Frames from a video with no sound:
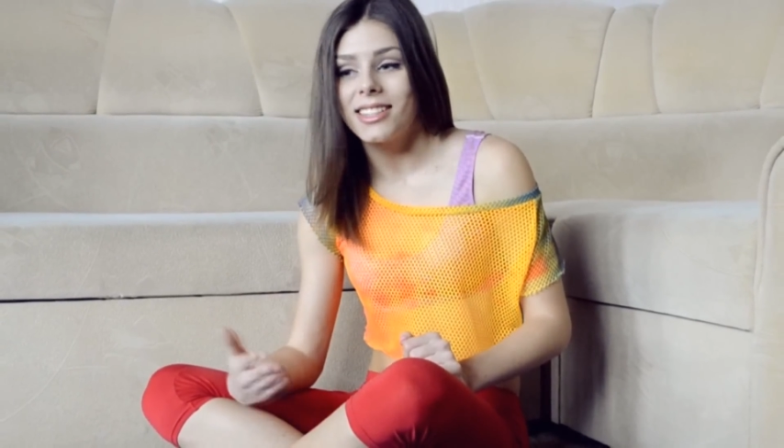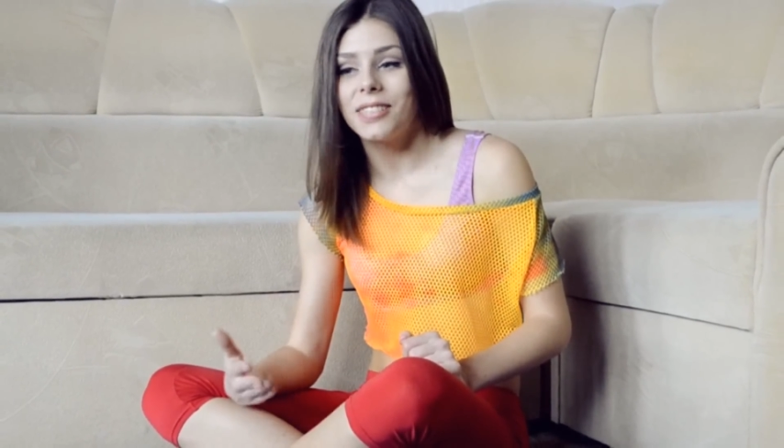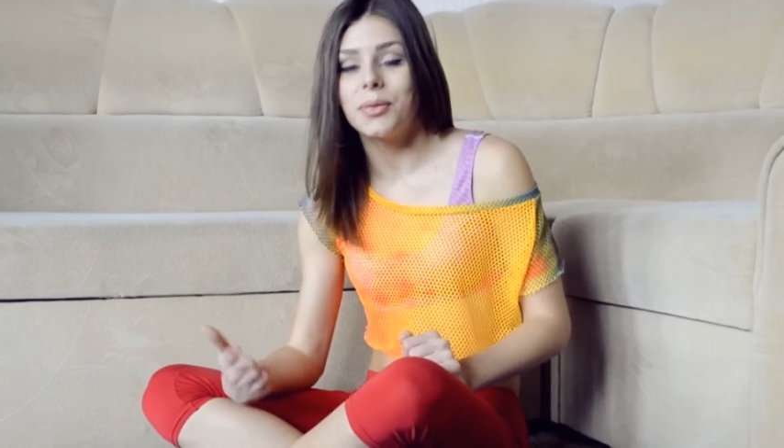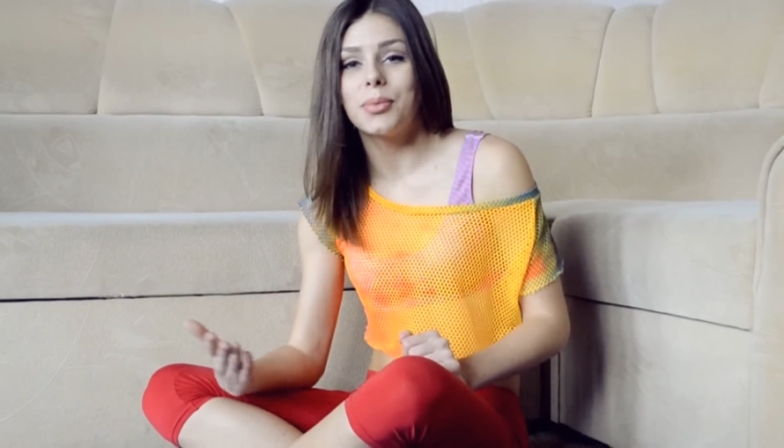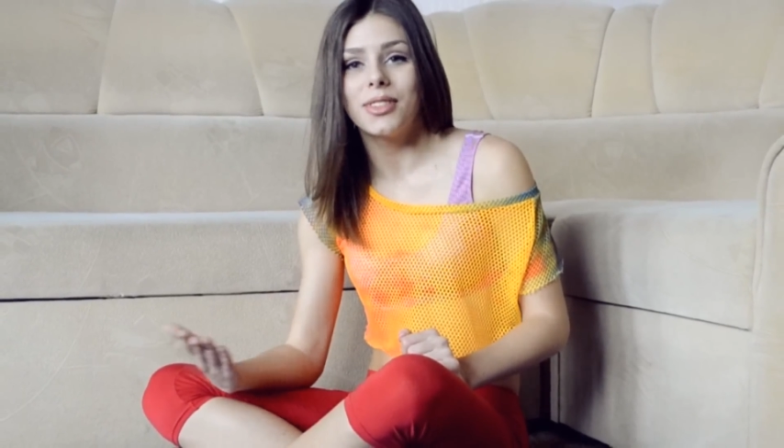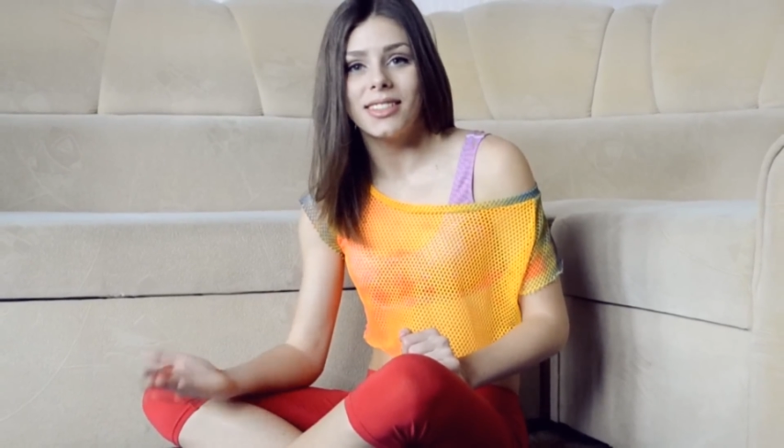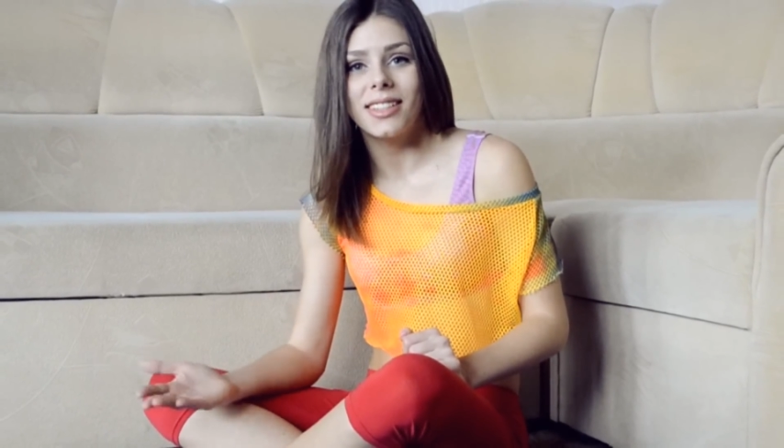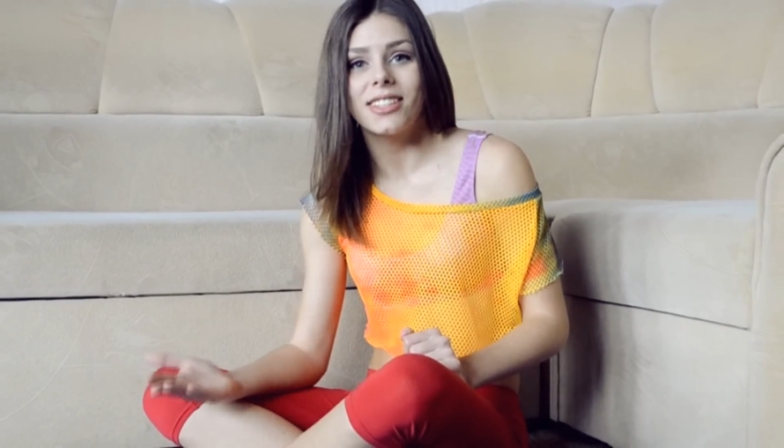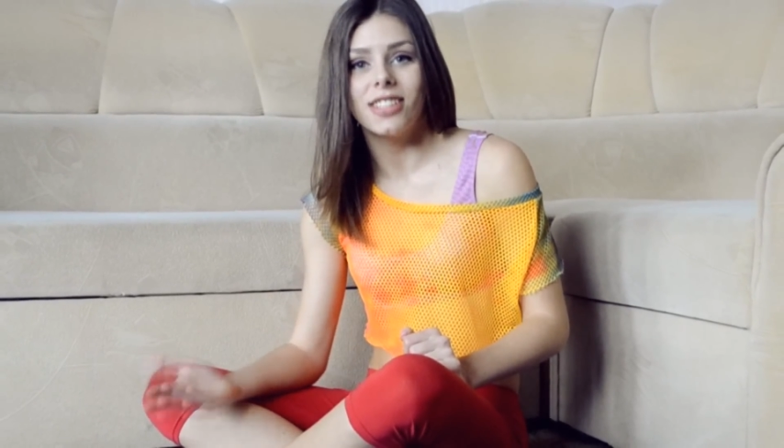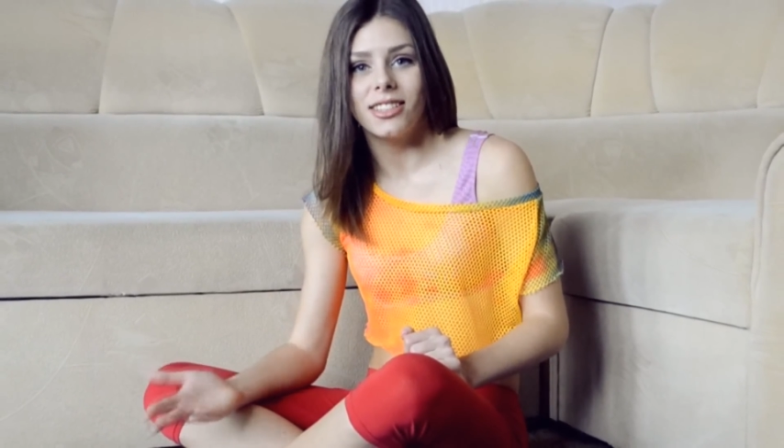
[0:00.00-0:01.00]
если вы будете
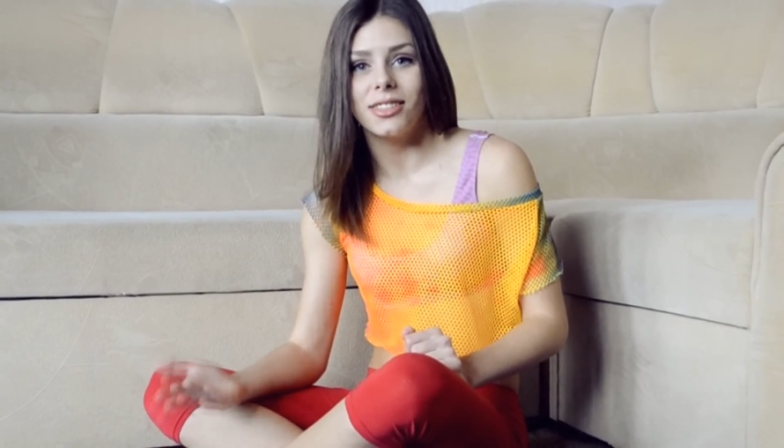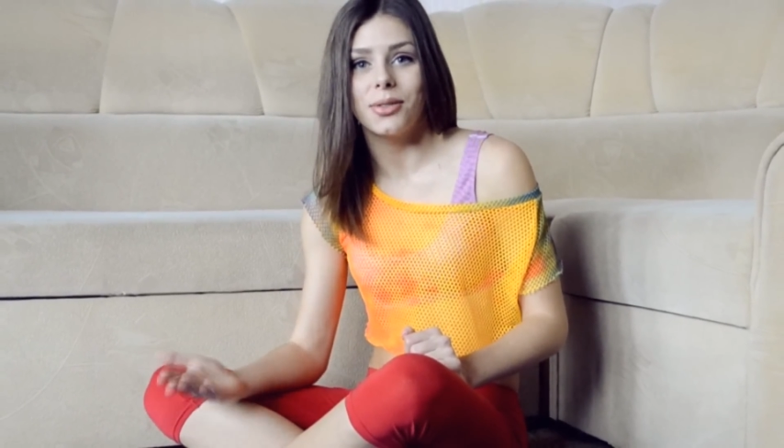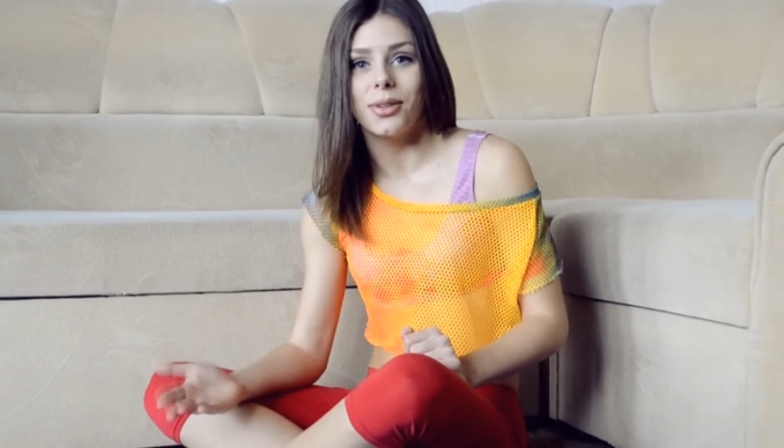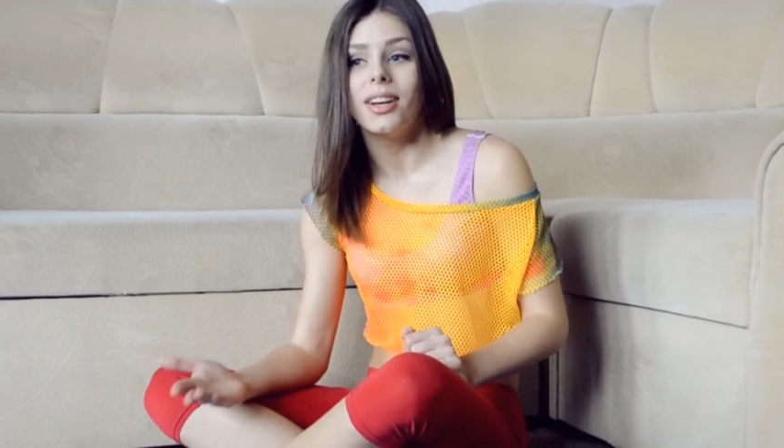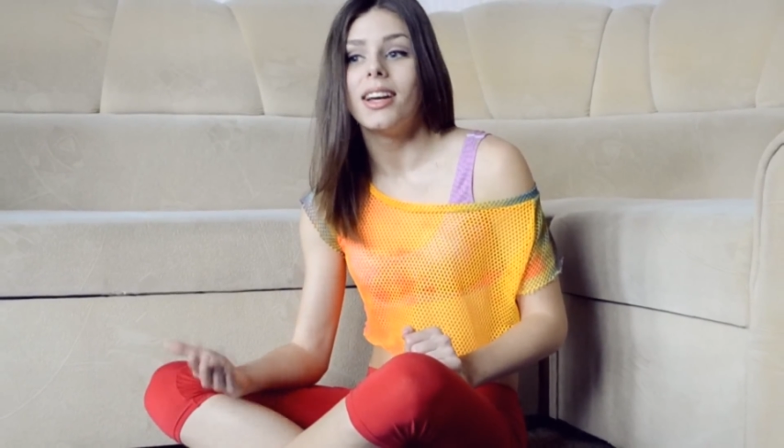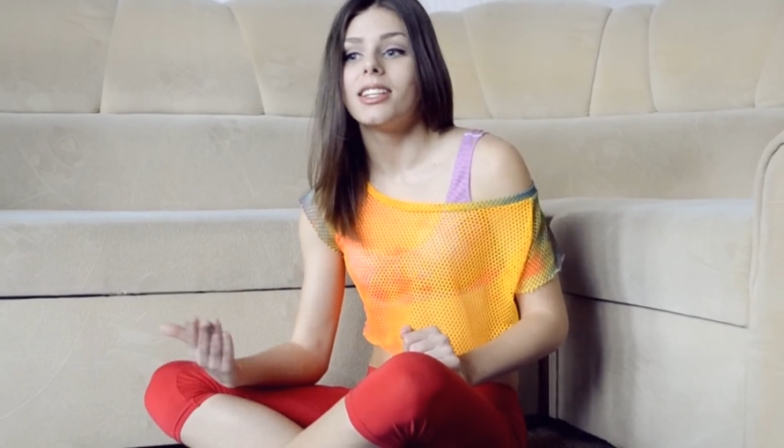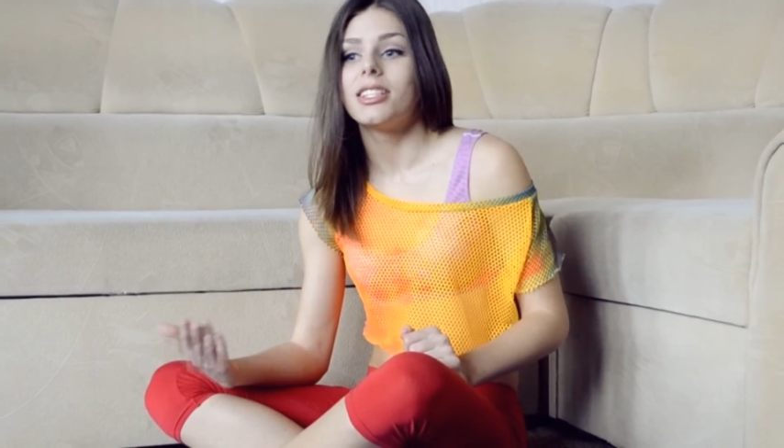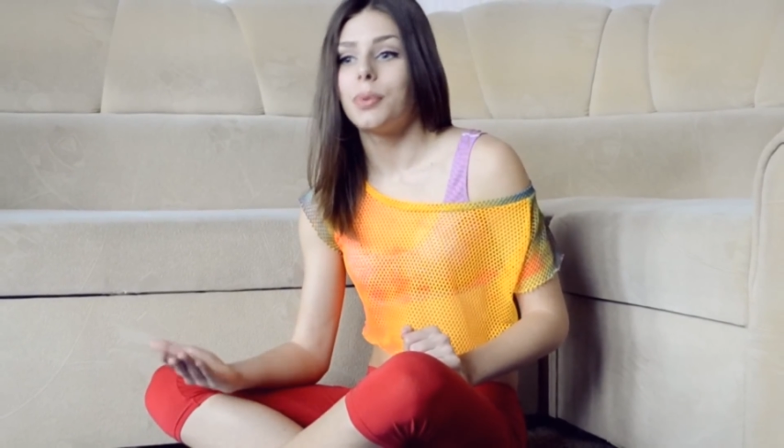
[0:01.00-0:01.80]
качать ее с